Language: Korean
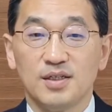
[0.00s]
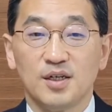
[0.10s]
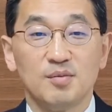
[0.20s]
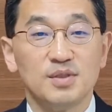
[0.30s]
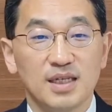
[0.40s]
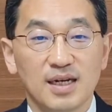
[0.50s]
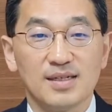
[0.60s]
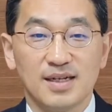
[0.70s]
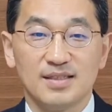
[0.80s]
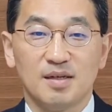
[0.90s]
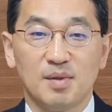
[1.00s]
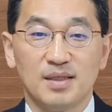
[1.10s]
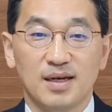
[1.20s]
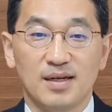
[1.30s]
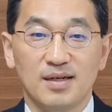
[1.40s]
여러분 생각날
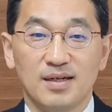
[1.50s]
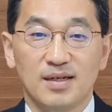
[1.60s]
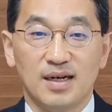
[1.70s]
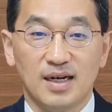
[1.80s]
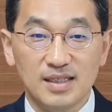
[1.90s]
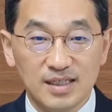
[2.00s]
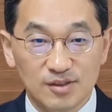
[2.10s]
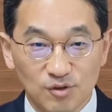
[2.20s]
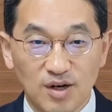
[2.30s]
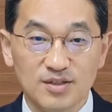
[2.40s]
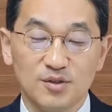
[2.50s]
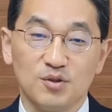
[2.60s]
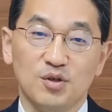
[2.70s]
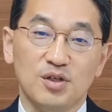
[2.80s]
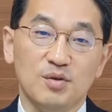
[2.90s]
때마다 아, 이
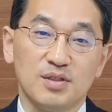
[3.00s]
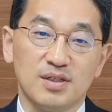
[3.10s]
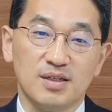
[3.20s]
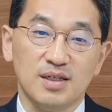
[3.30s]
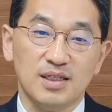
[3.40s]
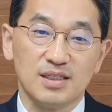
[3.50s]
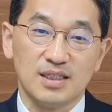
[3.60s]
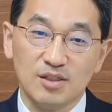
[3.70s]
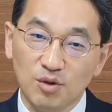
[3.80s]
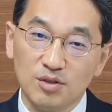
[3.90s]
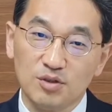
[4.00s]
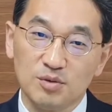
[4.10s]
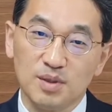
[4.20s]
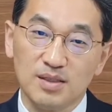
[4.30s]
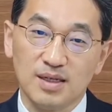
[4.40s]
주갈성교회를 위해서 기도해
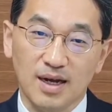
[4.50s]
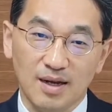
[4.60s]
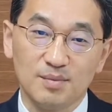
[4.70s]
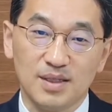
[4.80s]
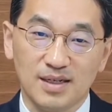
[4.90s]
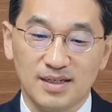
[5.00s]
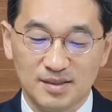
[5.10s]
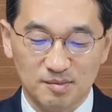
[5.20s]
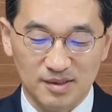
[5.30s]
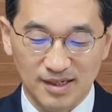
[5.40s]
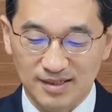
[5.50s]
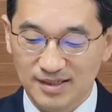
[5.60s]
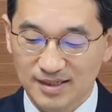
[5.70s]
주시면 감사하겠습니다.